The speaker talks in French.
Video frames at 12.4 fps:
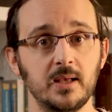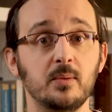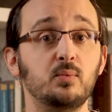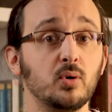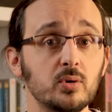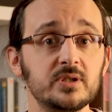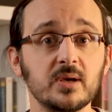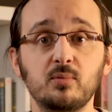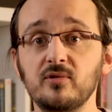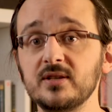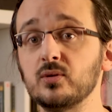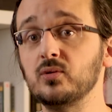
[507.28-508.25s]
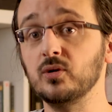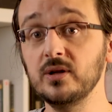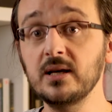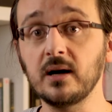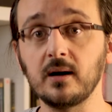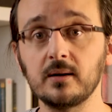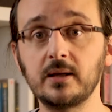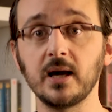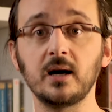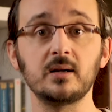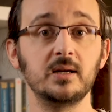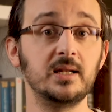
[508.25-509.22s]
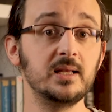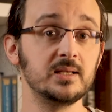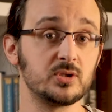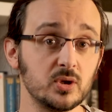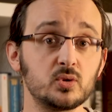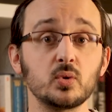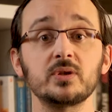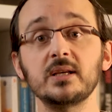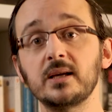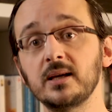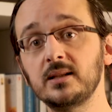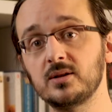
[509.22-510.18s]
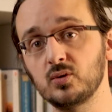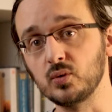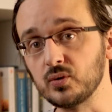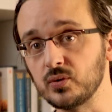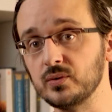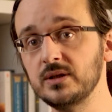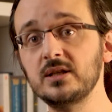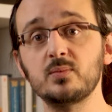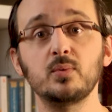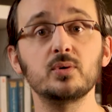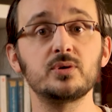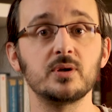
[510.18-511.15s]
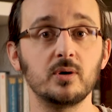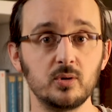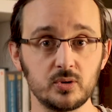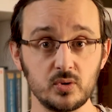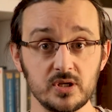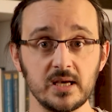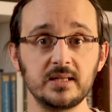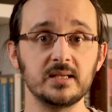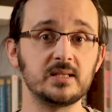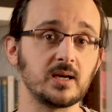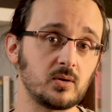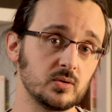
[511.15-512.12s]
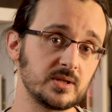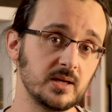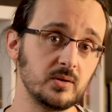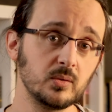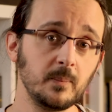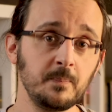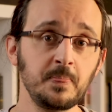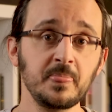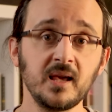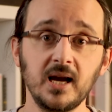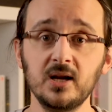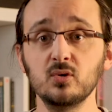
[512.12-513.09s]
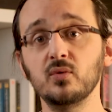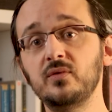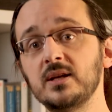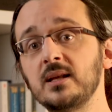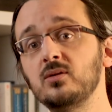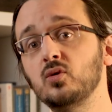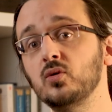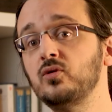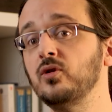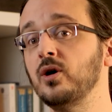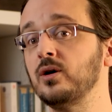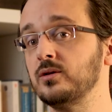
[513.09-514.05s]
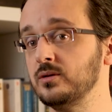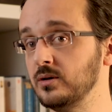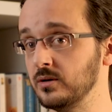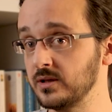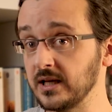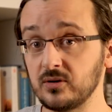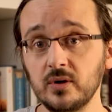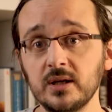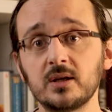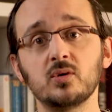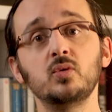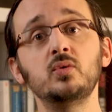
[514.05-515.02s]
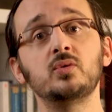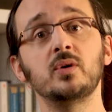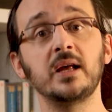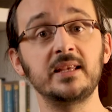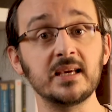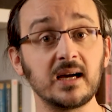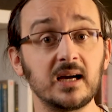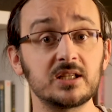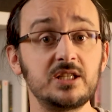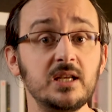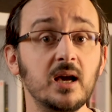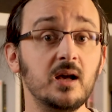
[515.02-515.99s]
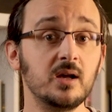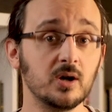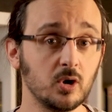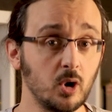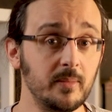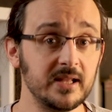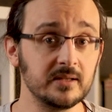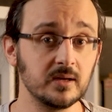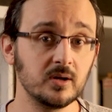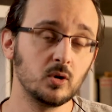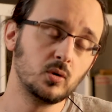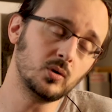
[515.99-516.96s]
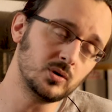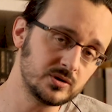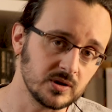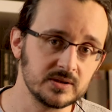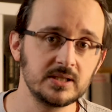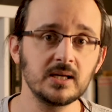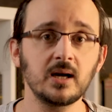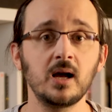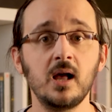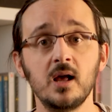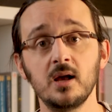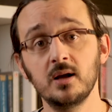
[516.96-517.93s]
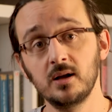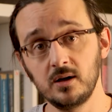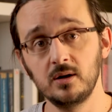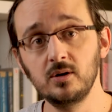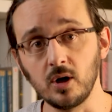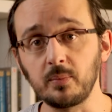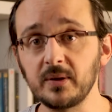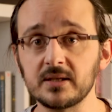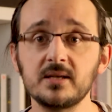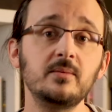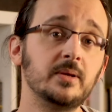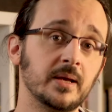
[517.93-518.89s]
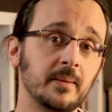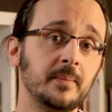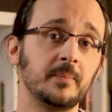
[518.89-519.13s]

Et pour eux, ça pouvait se tenir, car les seules sources écrites dont on dispose au sujet des circoncellions, elles nous viennent d'auteurs euh, catholiques ou de la hiérarchie romaine. Autant dire, leurs pires ennemis.